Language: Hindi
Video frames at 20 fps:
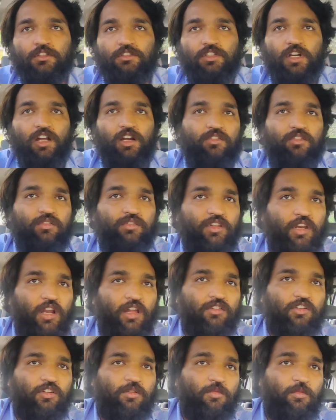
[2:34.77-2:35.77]
चार सौ
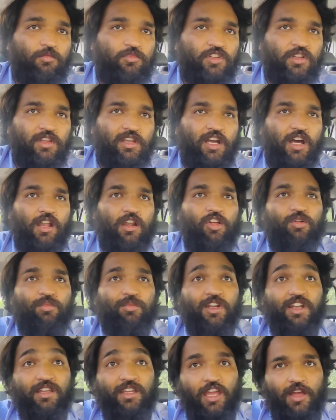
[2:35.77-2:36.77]
तिरासी रुपये मुझे दिखा रहा है और
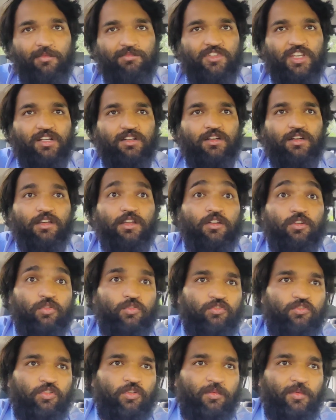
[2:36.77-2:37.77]
मैंने कैब चेक करी है
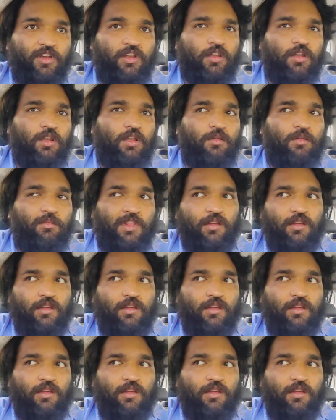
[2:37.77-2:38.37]
नौ सौ रुपये